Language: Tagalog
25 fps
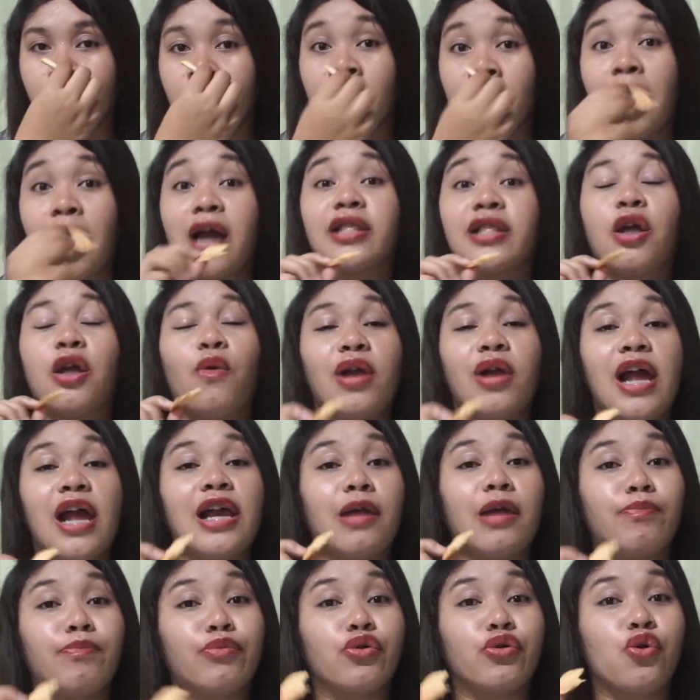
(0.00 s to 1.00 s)
Ang nawala
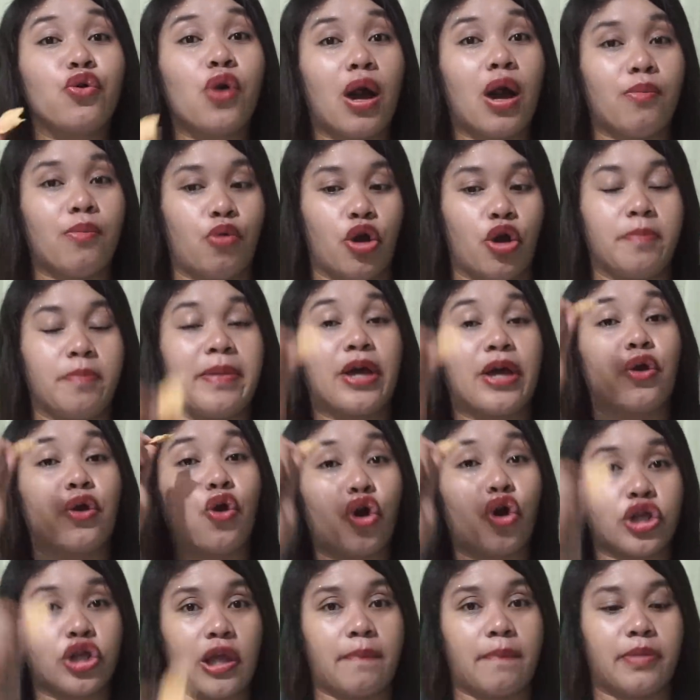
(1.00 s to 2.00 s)
lang po yung amoy pero
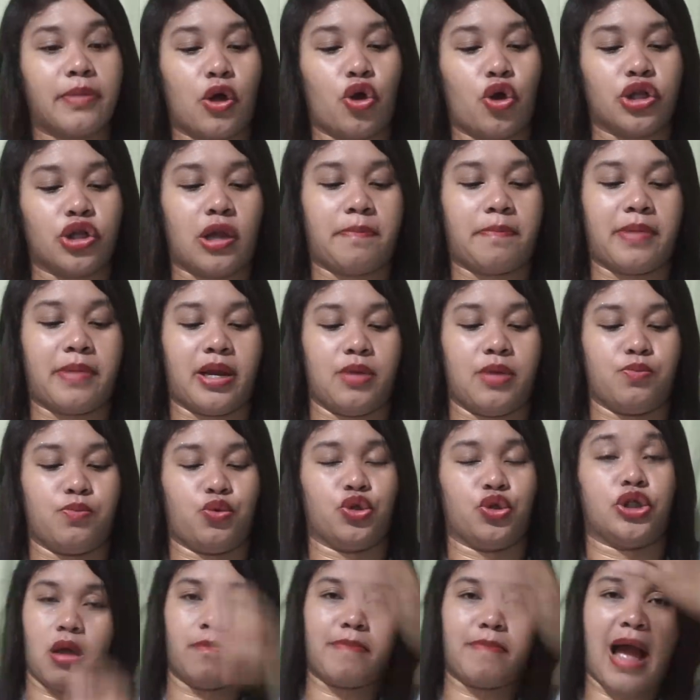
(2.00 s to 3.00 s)
otap na otap na rin
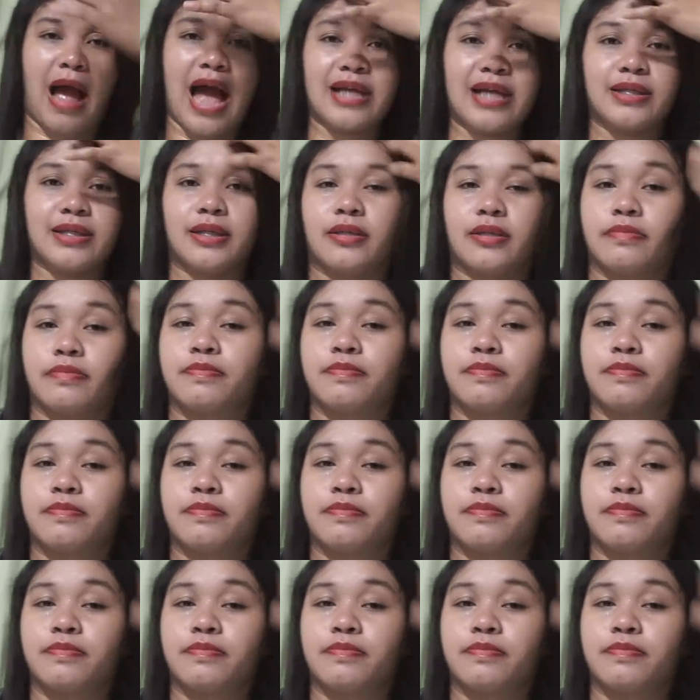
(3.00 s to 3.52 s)
po siya. Pass!